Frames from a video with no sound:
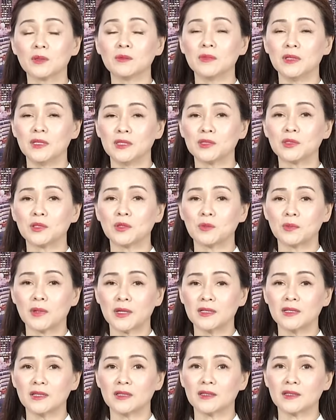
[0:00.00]
thống Mỹ Joe
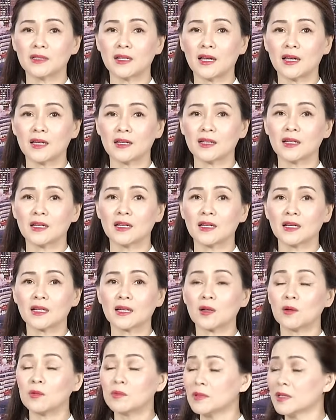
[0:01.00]
Biden đang
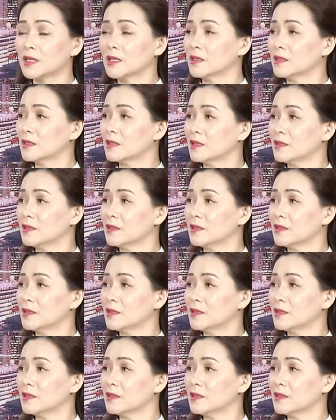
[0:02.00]
công nhận